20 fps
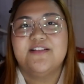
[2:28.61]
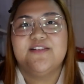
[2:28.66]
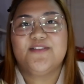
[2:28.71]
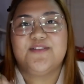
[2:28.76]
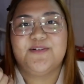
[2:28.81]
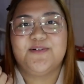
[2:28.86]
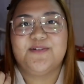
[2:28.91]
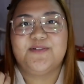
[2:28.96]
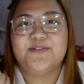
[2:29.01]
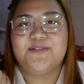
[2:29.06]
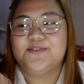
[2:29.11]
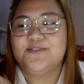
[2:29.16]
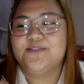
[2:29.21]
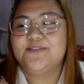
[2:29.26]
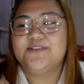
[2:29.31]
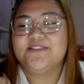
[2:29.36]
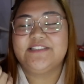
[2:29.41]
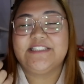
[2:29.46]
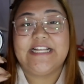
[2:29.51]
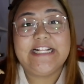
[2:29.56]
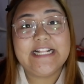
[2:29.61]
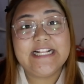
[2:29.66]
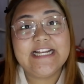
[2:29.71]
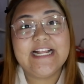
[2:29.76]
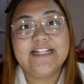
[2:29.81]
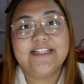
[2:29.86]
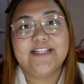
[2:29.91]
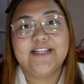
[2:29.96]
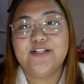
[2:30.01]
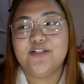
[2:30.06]
So, tignan
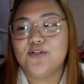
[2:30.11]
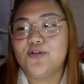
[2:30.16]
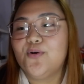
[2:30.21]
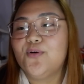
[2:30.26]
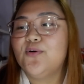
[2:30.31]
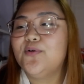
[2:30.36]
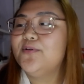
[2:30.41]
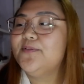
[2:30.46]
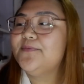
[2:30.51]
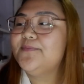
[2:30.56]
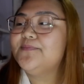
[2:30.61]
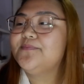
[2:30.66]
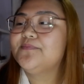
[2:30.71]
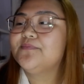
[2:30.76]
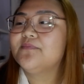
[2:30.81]
natin kung